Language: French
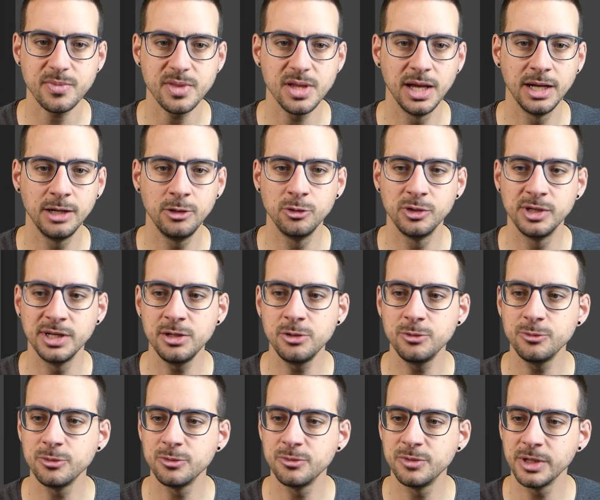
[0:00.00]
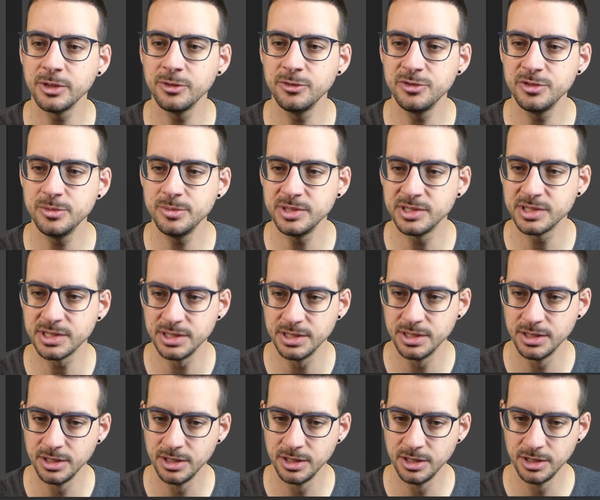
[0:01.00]
avec lequel on veut faire une symétrie.
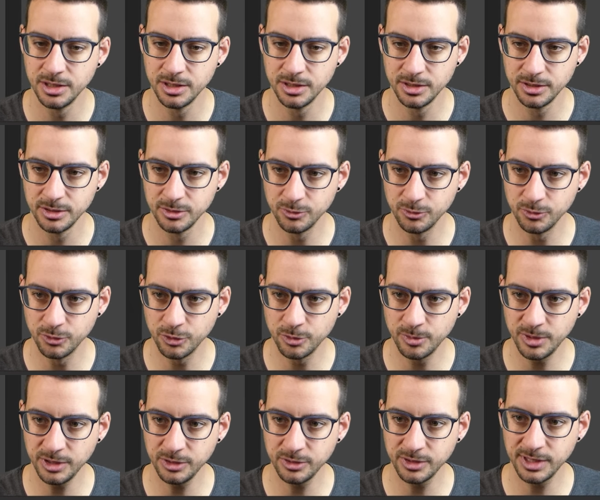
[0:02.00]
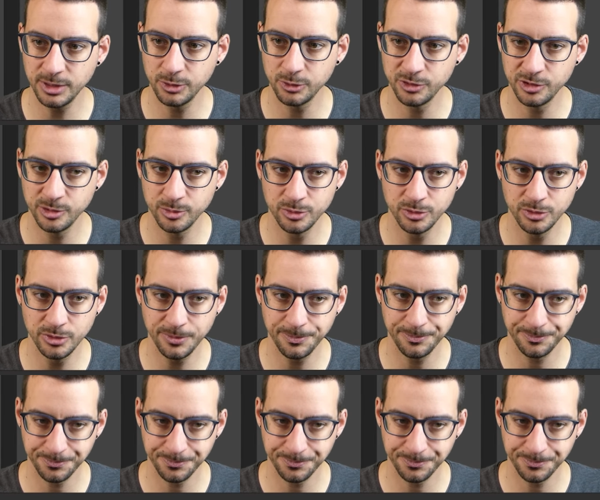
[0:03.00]
Vous remarquerez qu'au début,